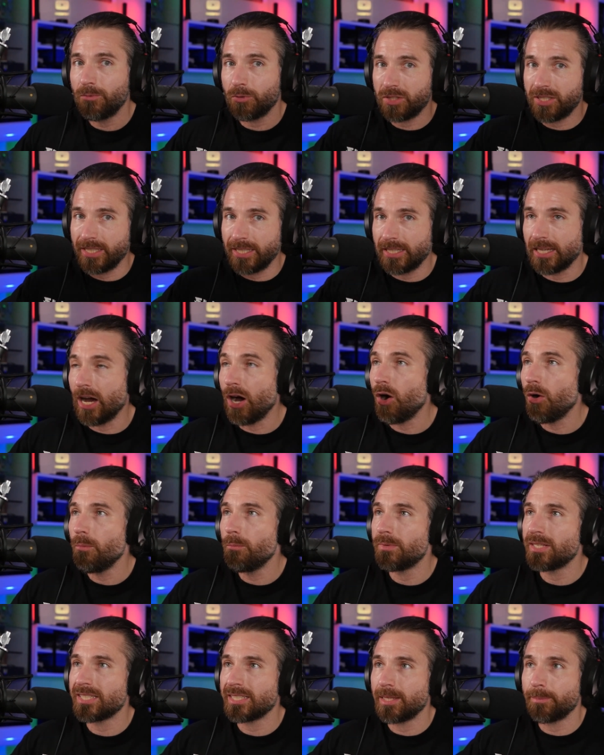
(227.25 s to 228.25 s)
wo sie
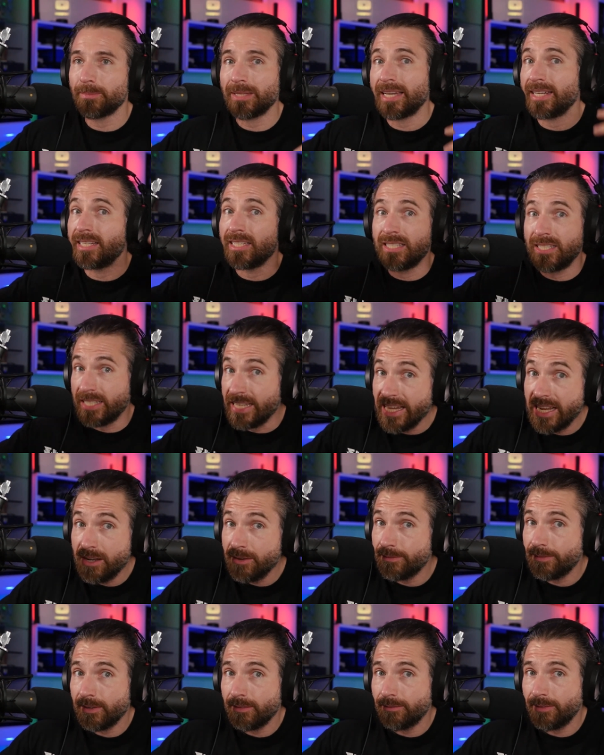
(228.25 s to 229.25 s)
glauben, es gibt eine
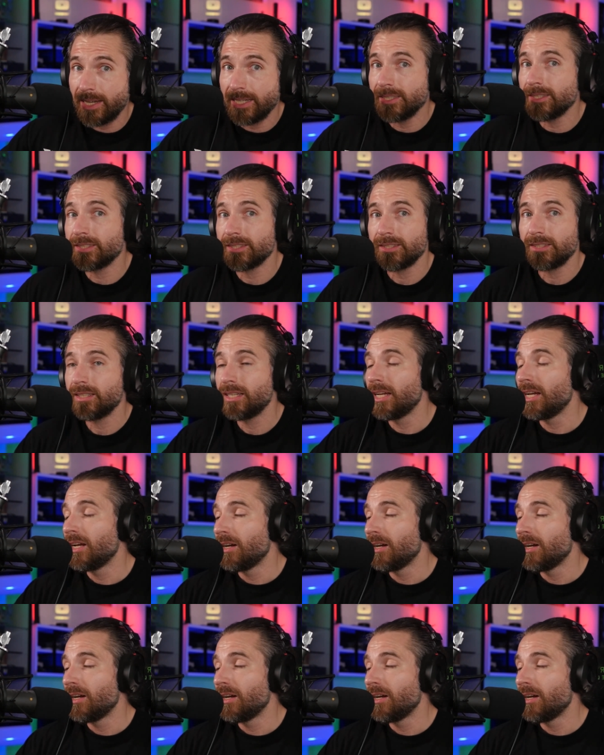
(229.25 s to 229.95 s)
Seelenverwandte,